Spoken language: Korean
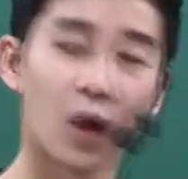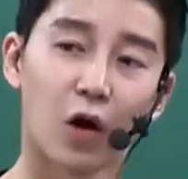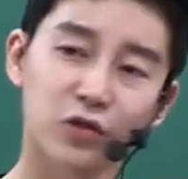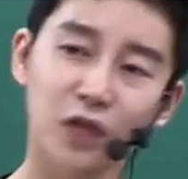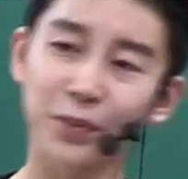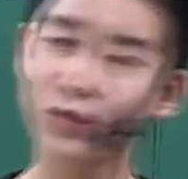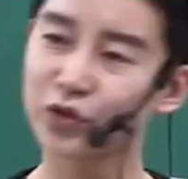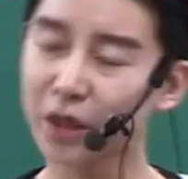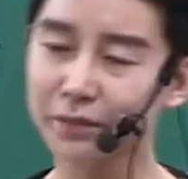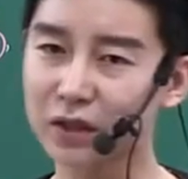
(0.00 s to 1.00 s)
어차피
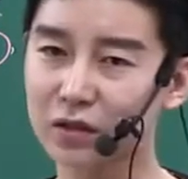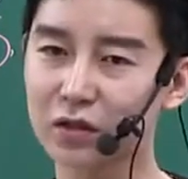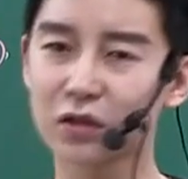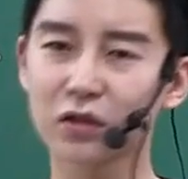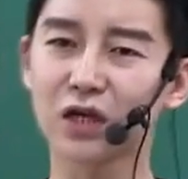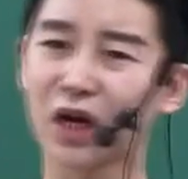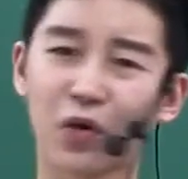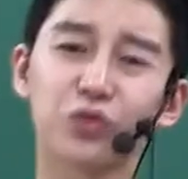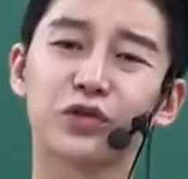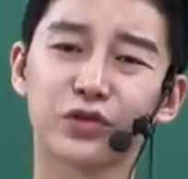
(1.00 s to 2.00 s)
취약 파트는 잘 안
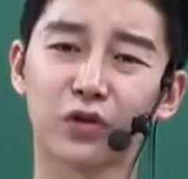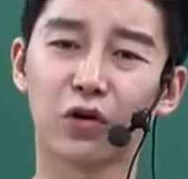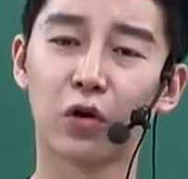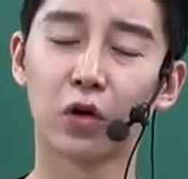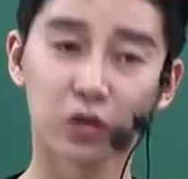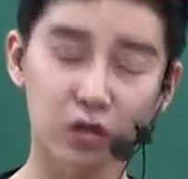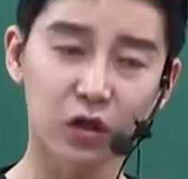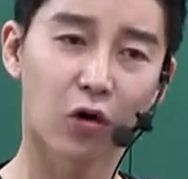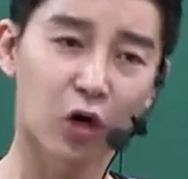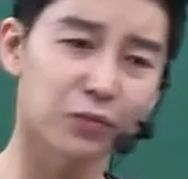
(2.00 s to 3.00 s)
고쳐져.
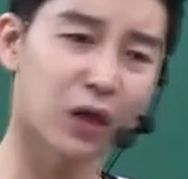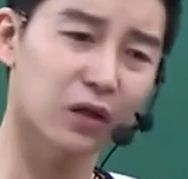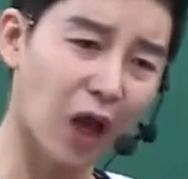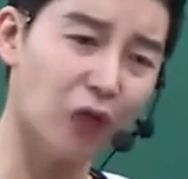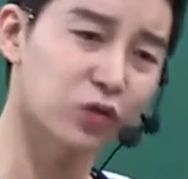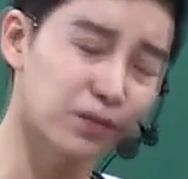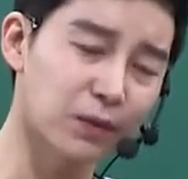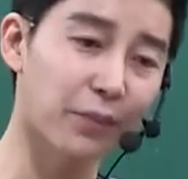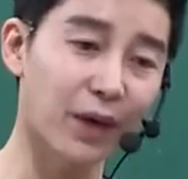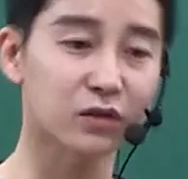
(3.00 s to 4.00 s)
그러니까 거기만 계속
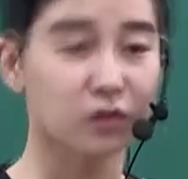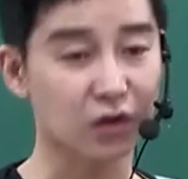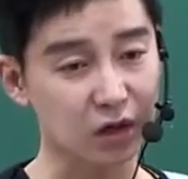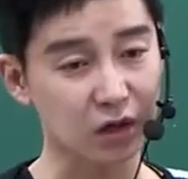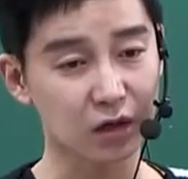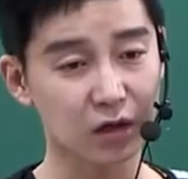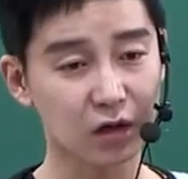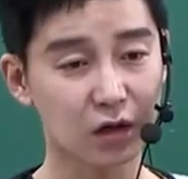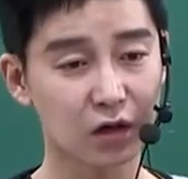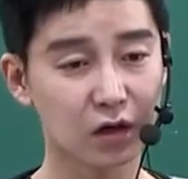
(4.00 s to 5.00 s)
딥답하는 거야.
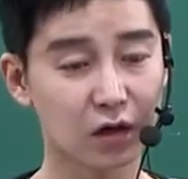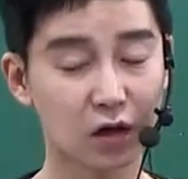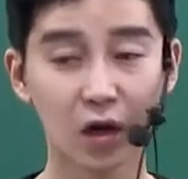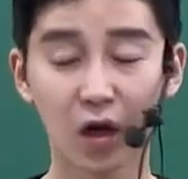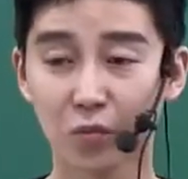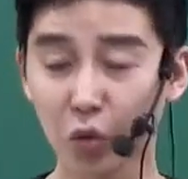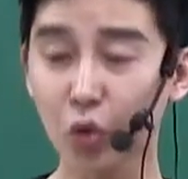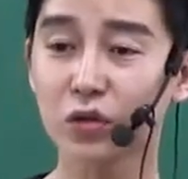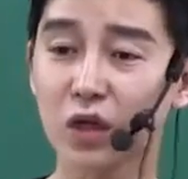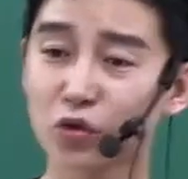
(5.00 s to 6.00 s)

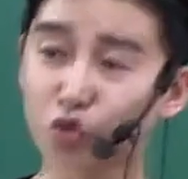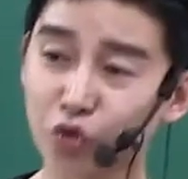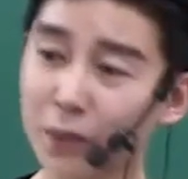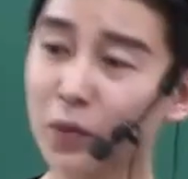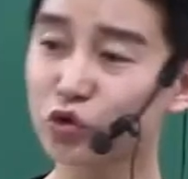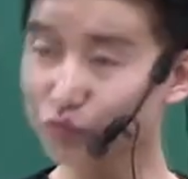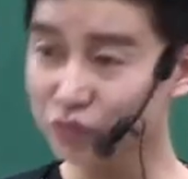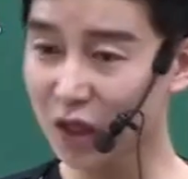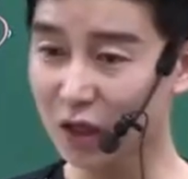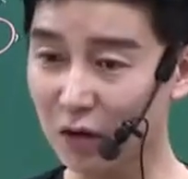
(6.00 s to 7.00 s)
모의고사는 2회면
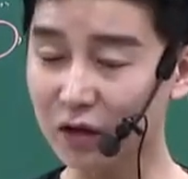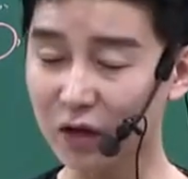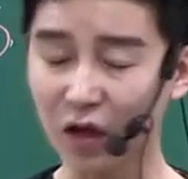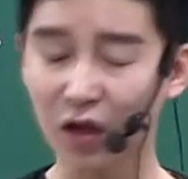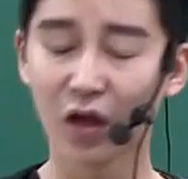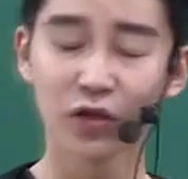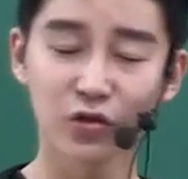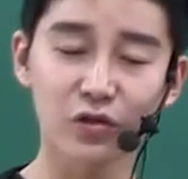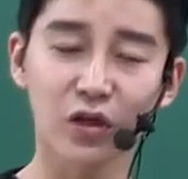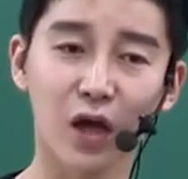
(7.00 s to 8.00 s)
충분하다고 한 게
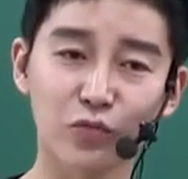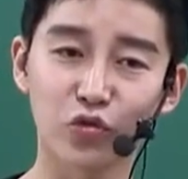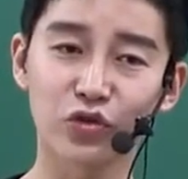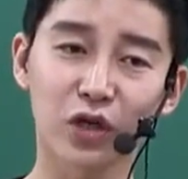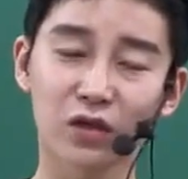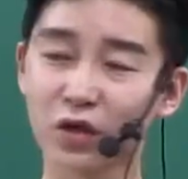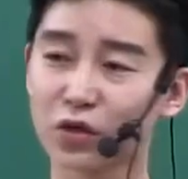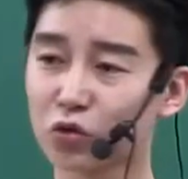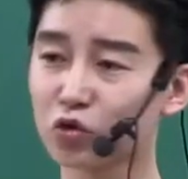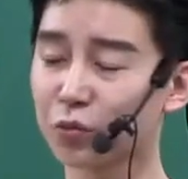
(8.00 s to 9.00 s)
전체 감 유지하는데
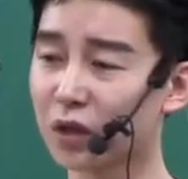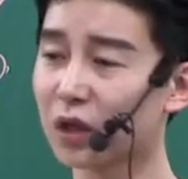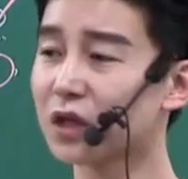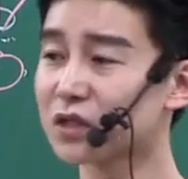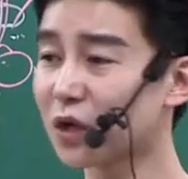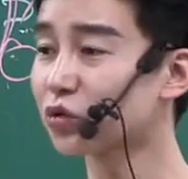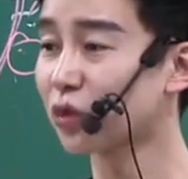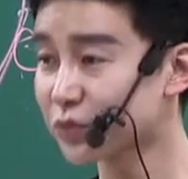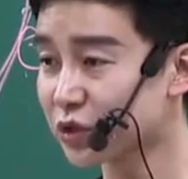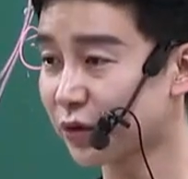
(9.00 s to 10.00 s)
그 정도면 차고
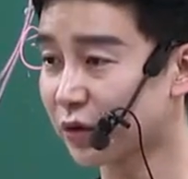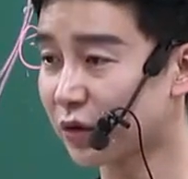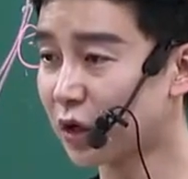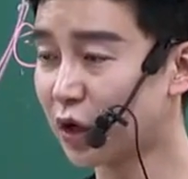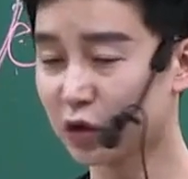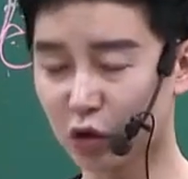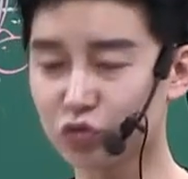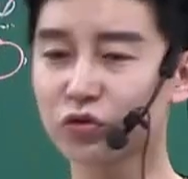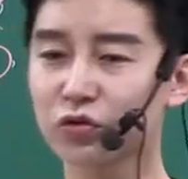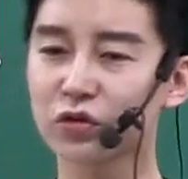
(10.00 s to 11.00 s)
넘쳐요.
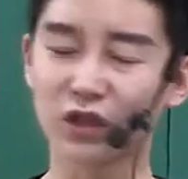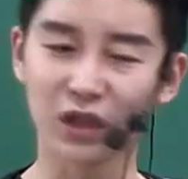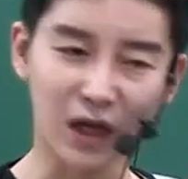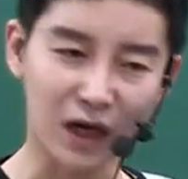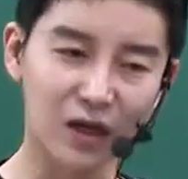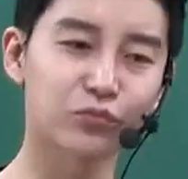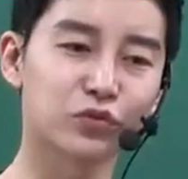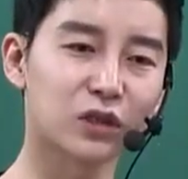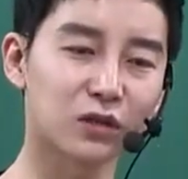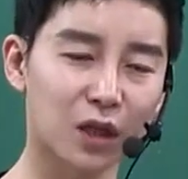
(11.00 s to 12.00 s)
결국은 네가 약한
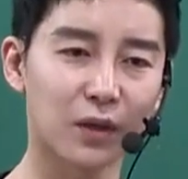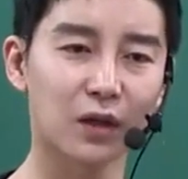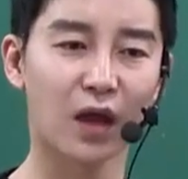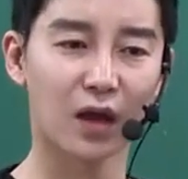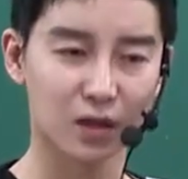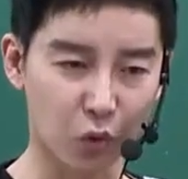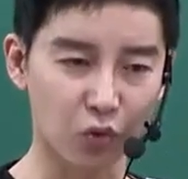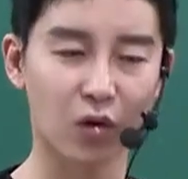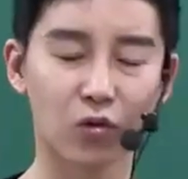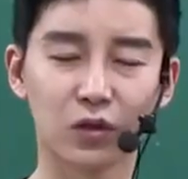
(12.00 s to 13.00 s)
문제 때문에 대학을 못
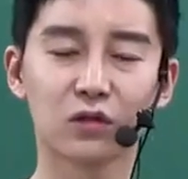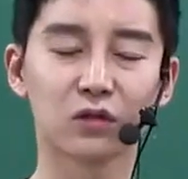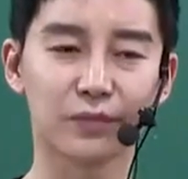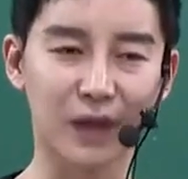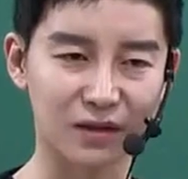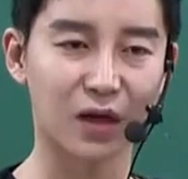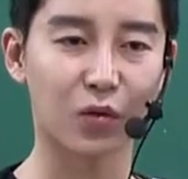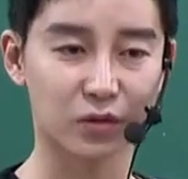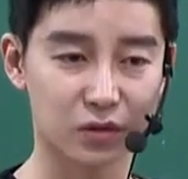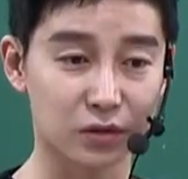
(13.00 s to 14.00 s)
가고 1등급이 안
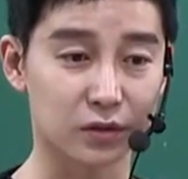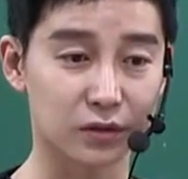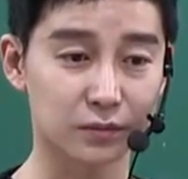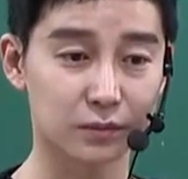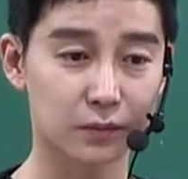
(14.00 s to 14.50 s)
나오거든.